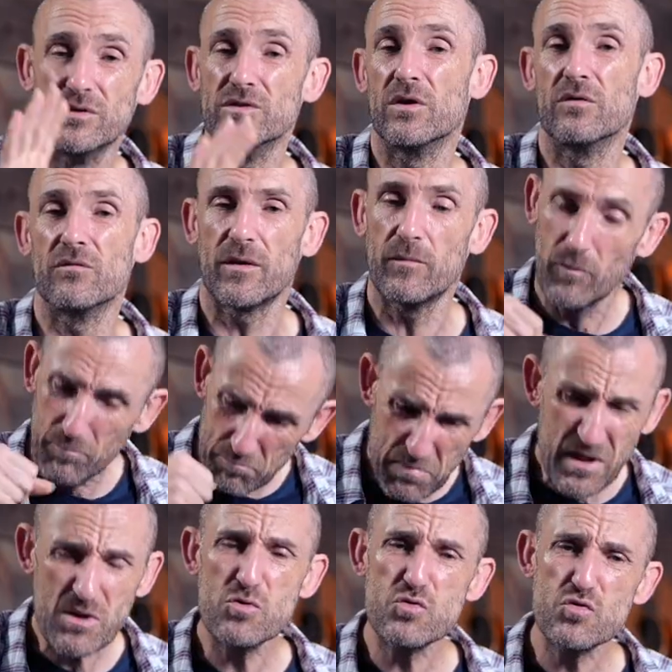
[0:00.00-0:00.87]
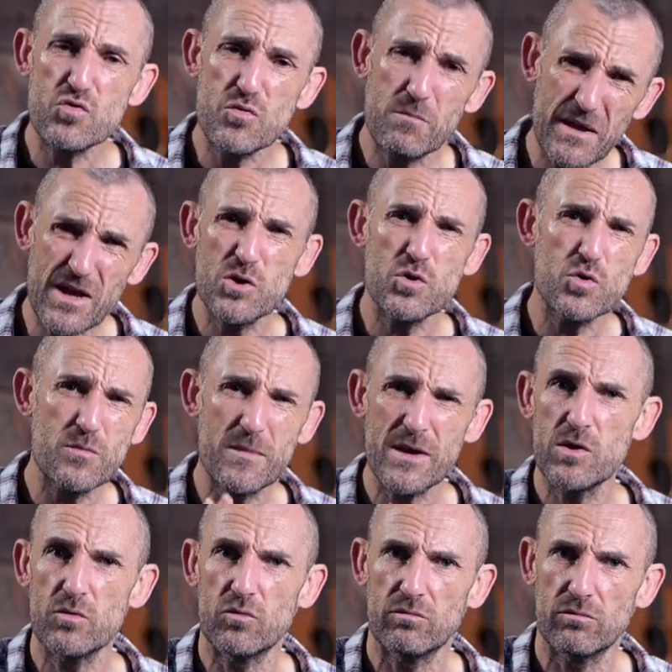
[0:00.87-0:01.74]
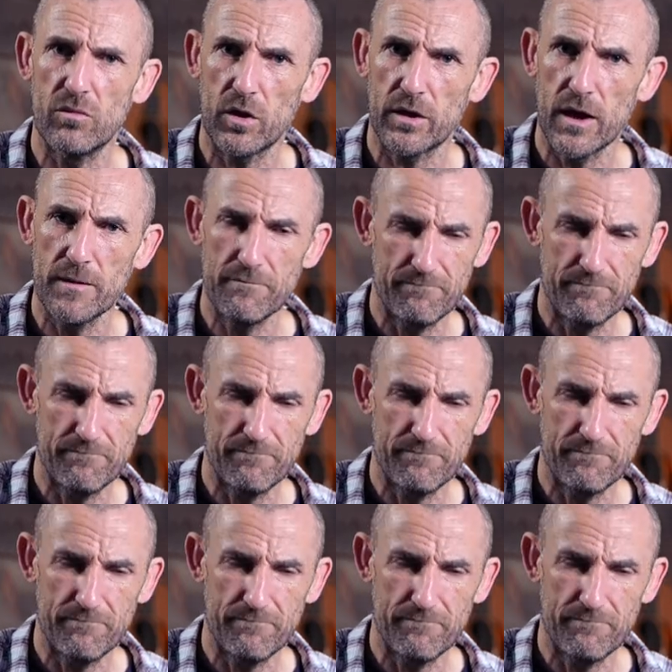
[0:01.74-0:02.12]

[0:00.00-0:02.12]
lui donnes vraiment piou piou piou, OK